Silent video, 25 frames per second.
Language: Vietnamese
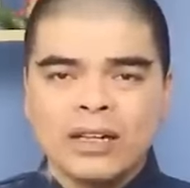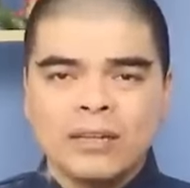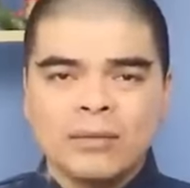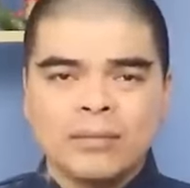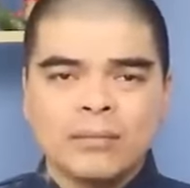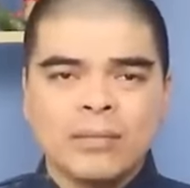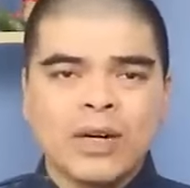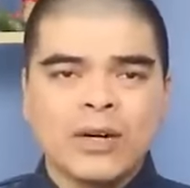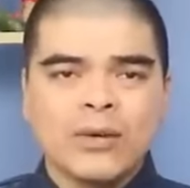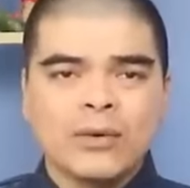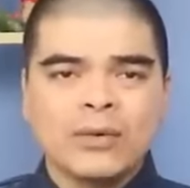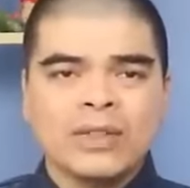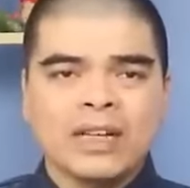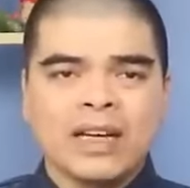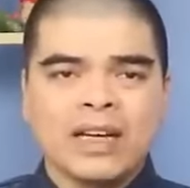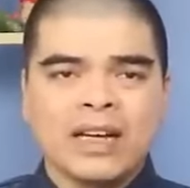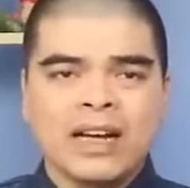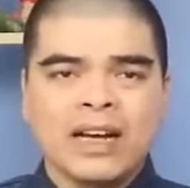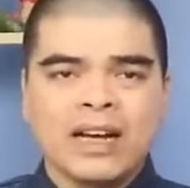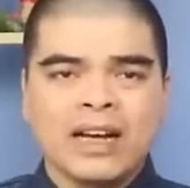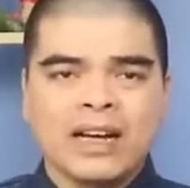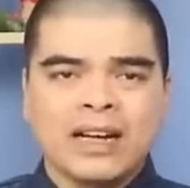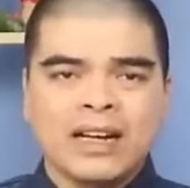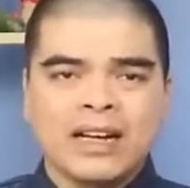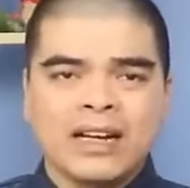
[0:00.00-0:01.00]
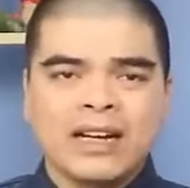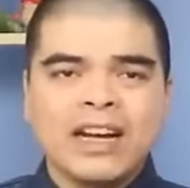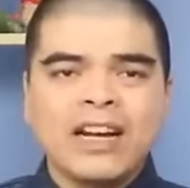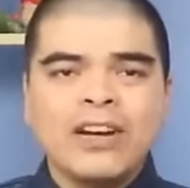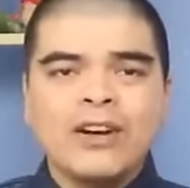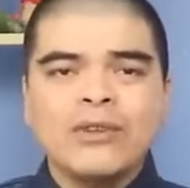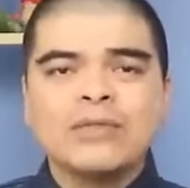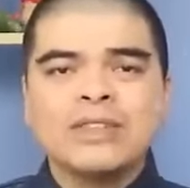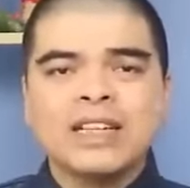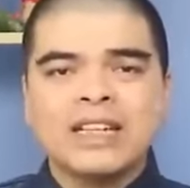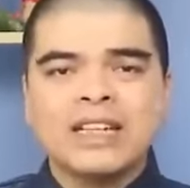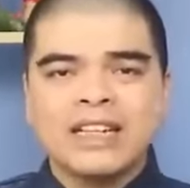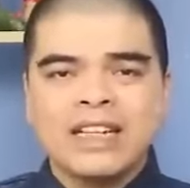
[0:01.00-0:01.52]
ấy, mà cụ thể là các
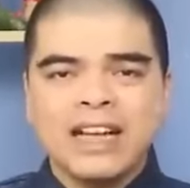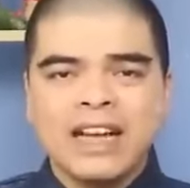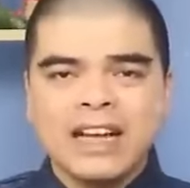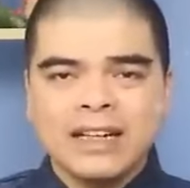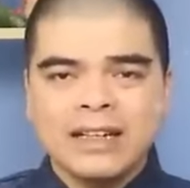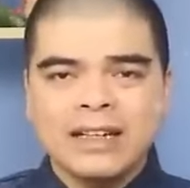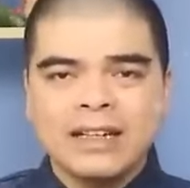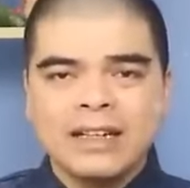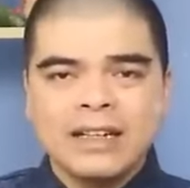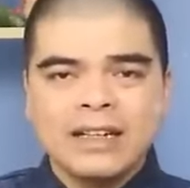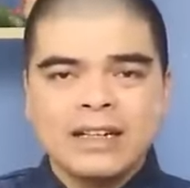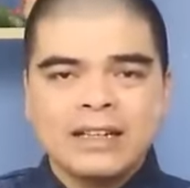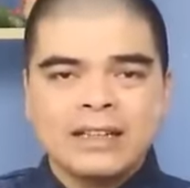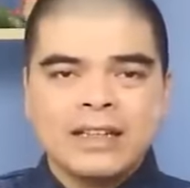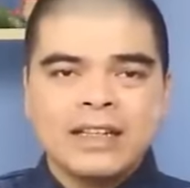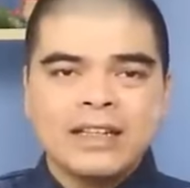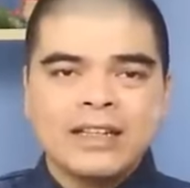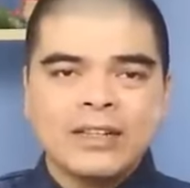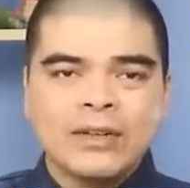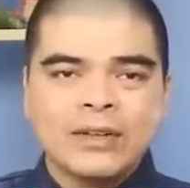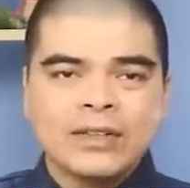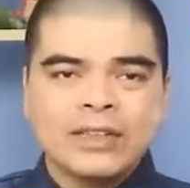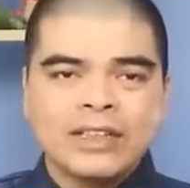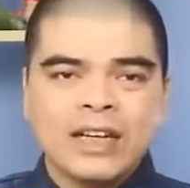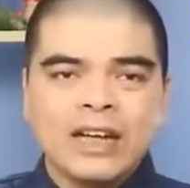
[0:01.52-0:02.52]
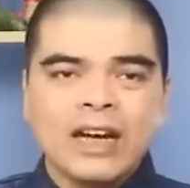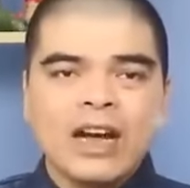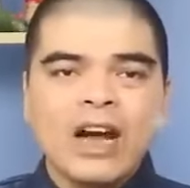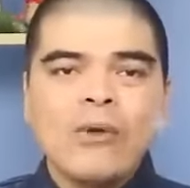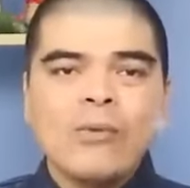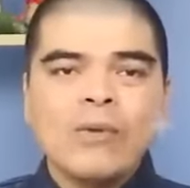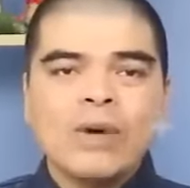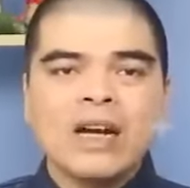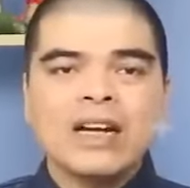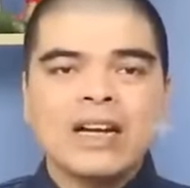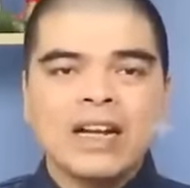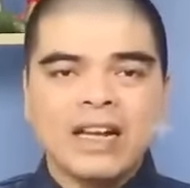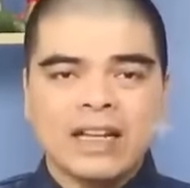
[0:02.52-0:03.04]
không gian khác thì nó sẽ
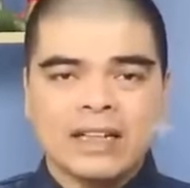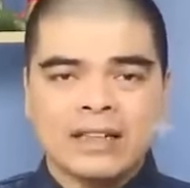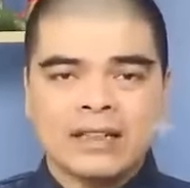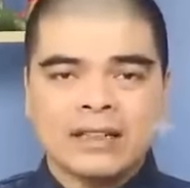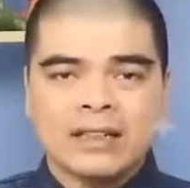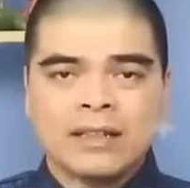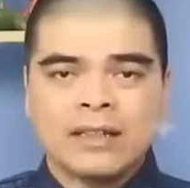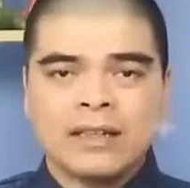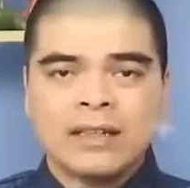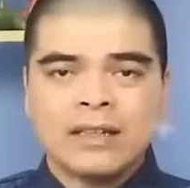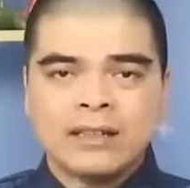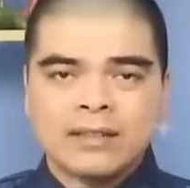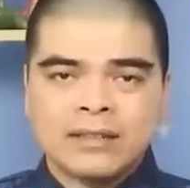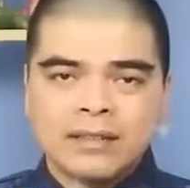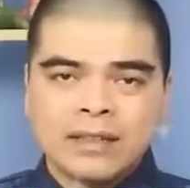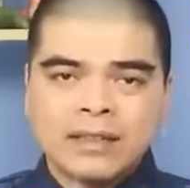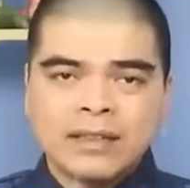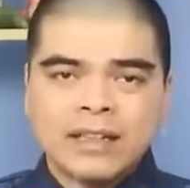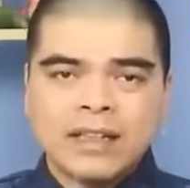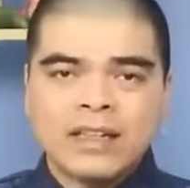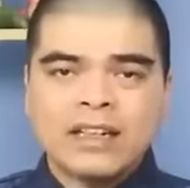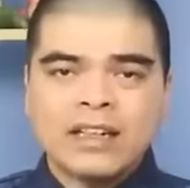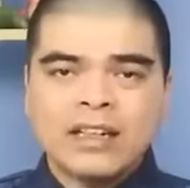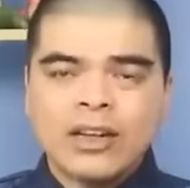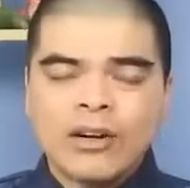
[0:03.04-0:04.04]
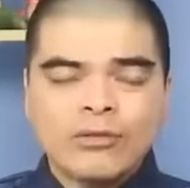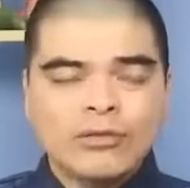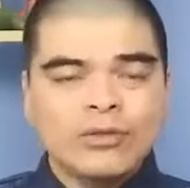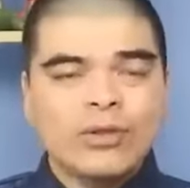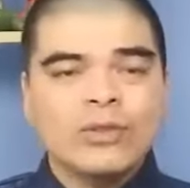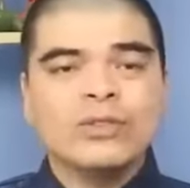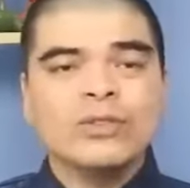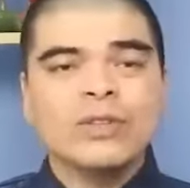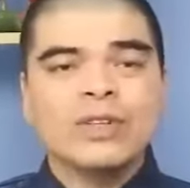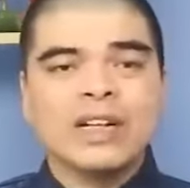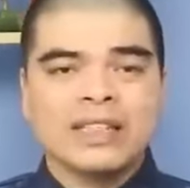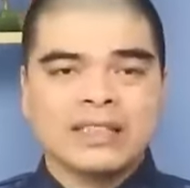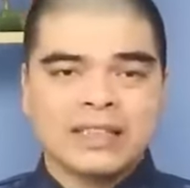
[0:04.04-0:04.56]
không cắt lành dẫn đến không
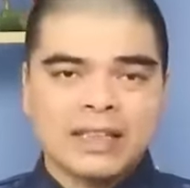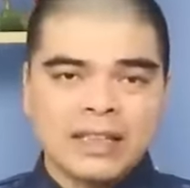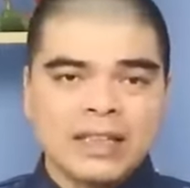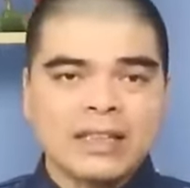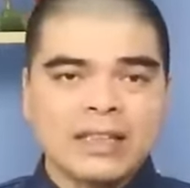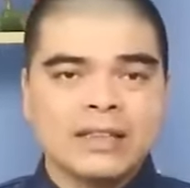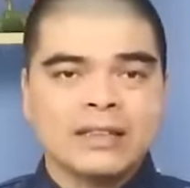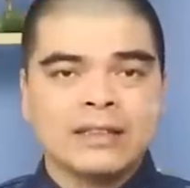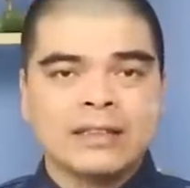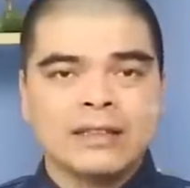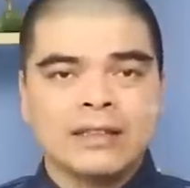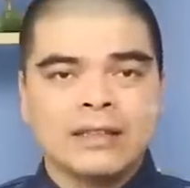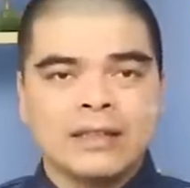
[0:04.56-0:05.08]
tốt cho cả gia đình